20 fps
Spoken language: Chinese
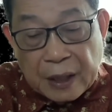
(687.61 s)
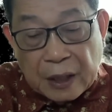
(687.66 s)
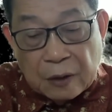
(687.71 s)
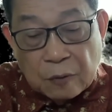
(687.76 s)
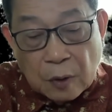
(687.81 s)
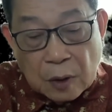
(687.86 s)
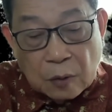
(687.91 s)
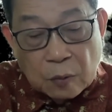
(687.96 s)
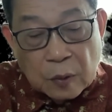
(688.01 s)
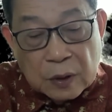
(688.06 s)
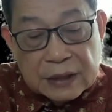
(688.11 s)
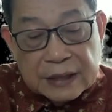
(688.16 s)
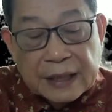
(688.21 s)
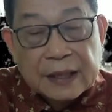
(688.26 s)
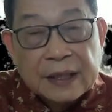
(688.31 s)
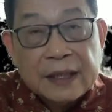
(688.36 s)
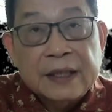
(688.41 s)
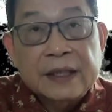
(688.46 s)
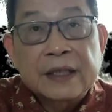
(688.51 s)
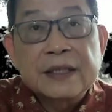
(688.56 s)
美国国债
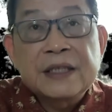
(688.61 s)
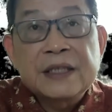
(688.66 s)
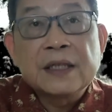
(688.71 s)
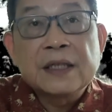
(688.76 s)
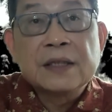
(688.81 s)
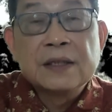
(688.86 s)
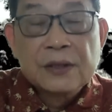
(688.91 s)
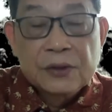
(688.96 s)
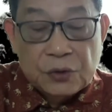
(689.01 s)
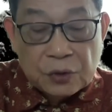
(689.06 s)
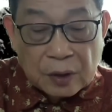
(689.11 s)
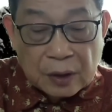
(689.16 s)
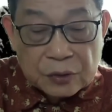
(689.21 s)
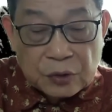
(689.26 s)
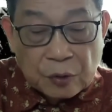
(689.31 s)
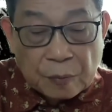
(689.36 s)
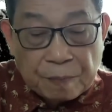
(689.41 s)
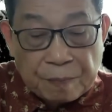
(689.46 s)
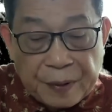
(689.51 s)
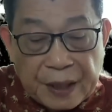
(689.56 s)
的可能性做好
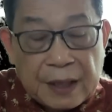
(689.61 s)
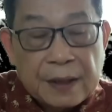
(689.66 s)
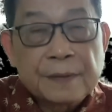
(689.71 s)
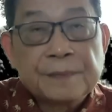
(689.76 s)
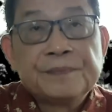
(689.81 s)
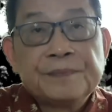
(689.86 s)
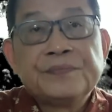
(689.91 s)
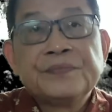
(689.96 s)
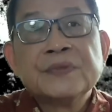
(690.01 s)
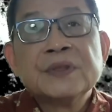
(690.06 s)
准备。